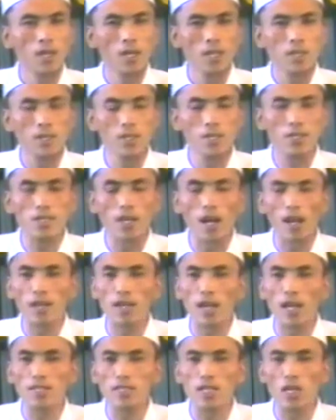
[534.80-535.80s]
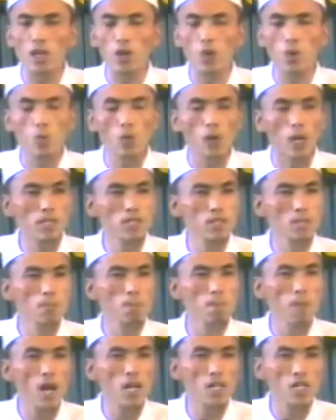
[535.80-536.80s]
因此，阿拉在古兰经
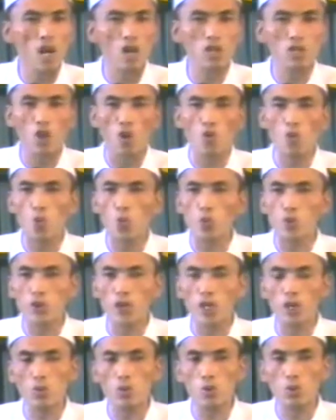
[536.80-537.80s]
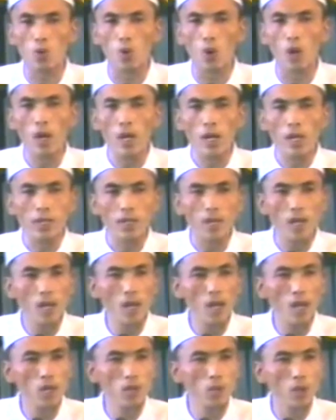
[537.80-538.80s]
八十二章五节中说：“耶，
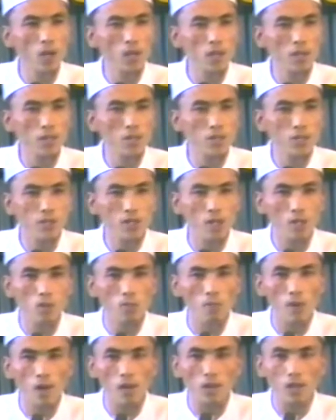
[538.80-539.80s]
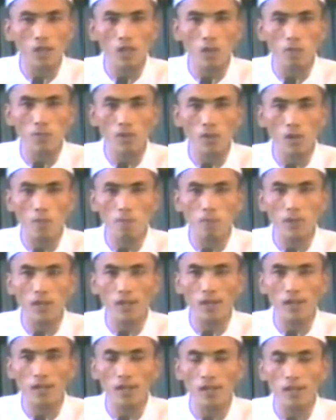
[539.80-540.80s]
有哈立三，那么阿拉卡比拉比开
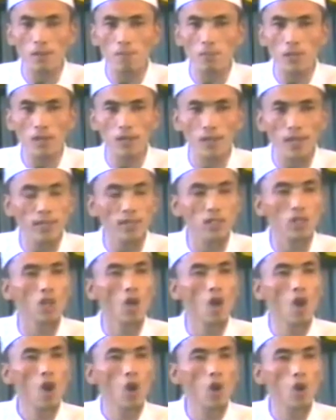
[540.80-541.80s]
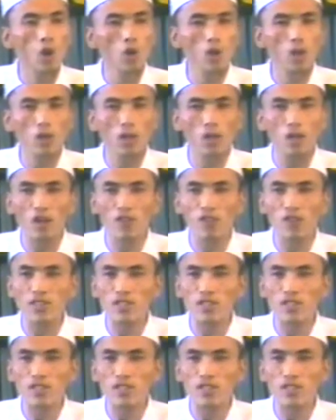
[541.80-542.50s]
了开了一米来的，哈拉卡卡发